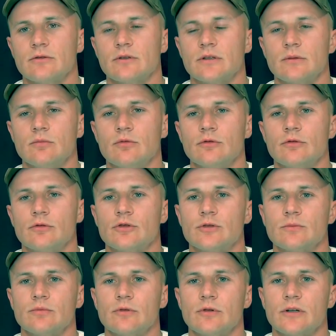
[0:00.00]
то это будет
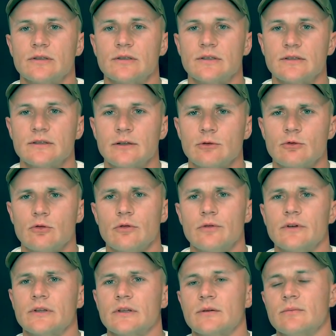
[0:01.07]
очень плохо для
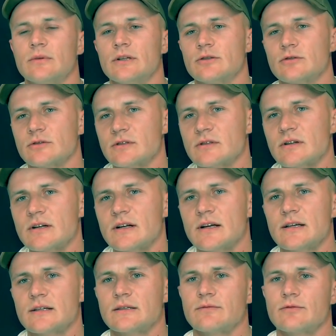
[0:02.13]
здоровья, там большой
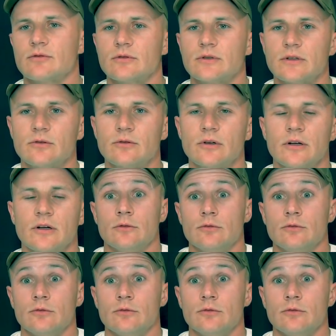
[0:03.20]
стресс и все такое.